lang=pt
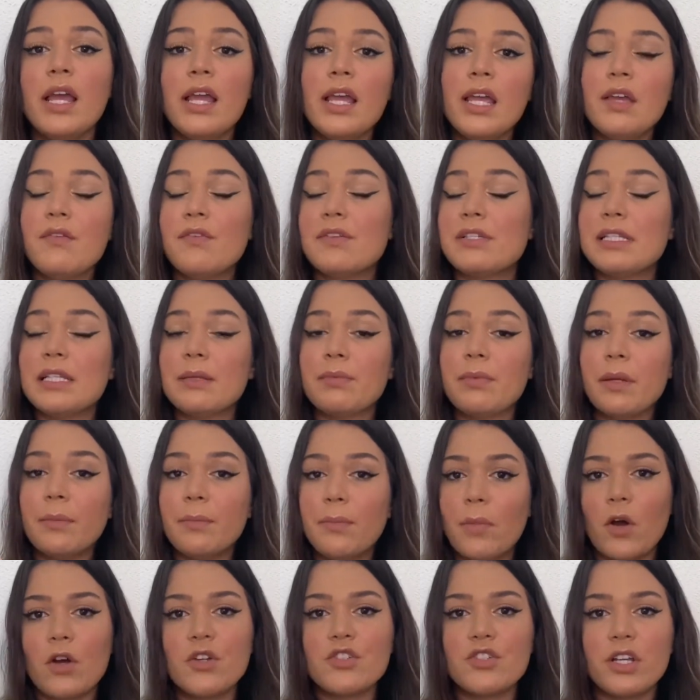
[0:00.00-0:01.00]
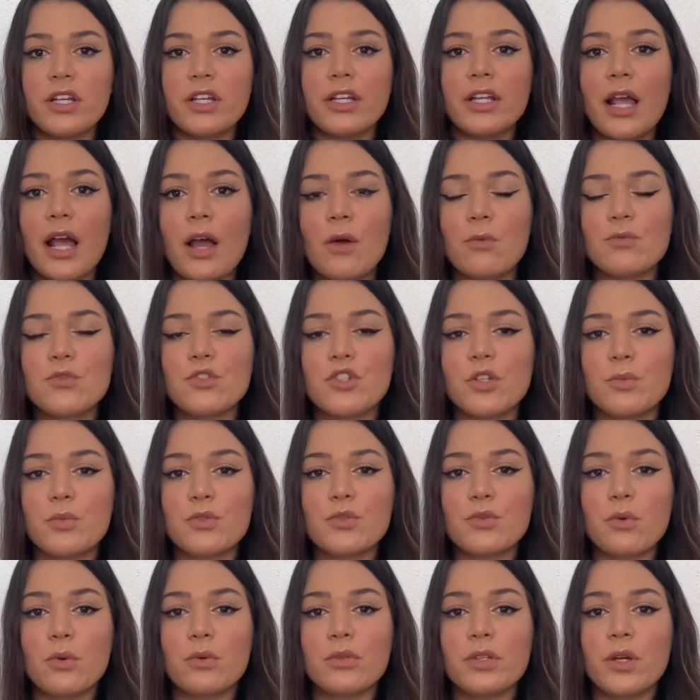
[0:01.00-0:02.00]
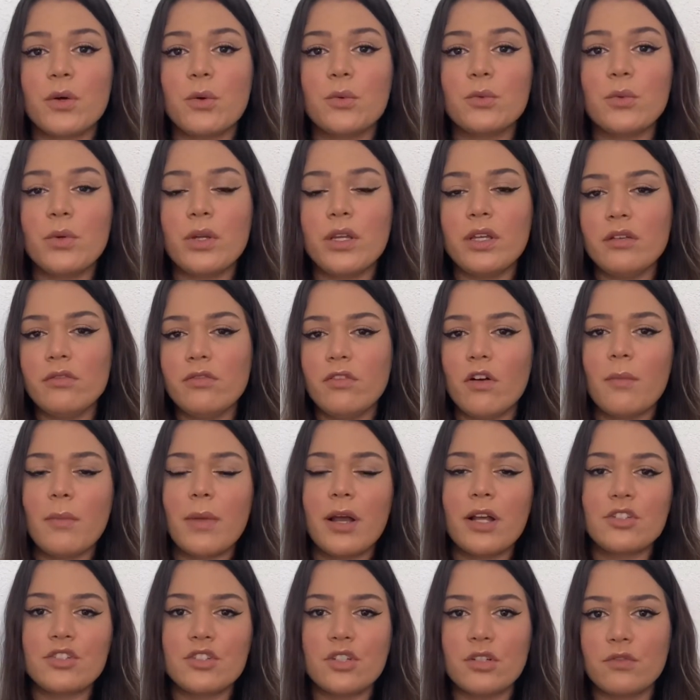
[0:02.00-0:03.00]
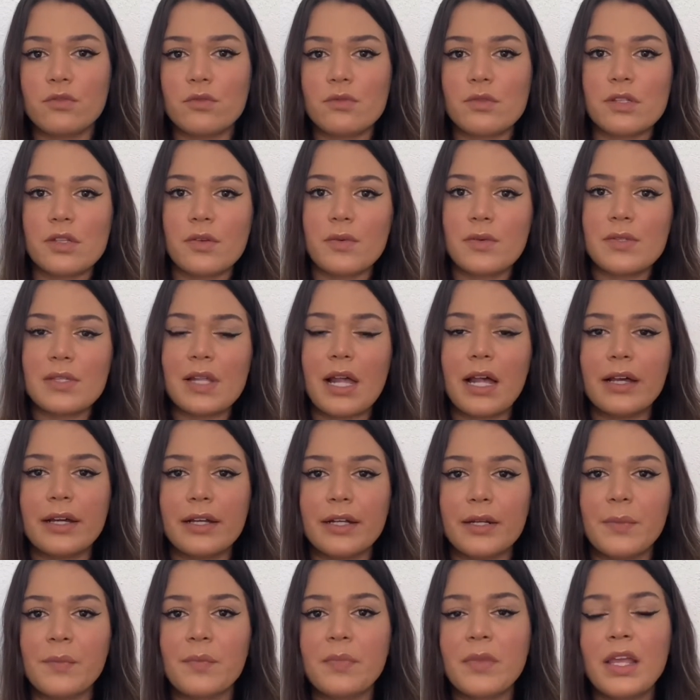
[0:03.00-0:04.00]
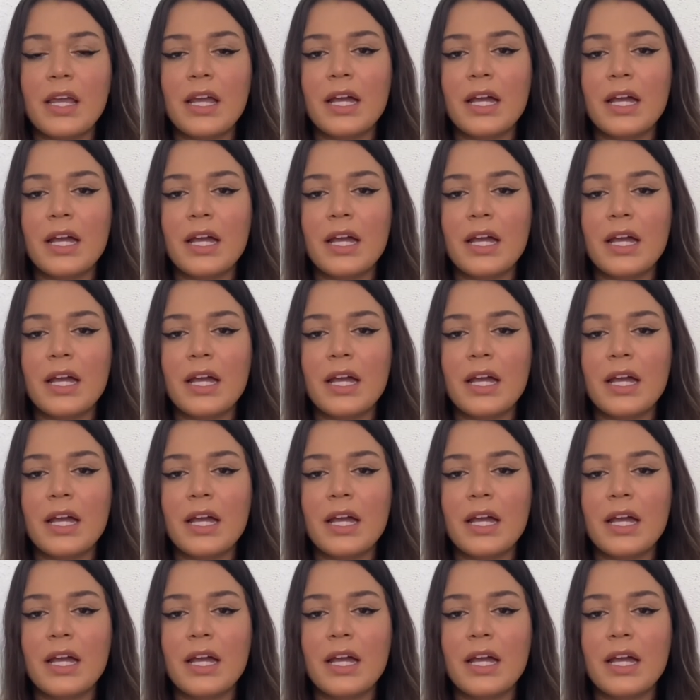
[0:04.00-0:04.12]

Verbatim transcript: e você também pode criar um tipo de conteúdo informativo no seu Instagram.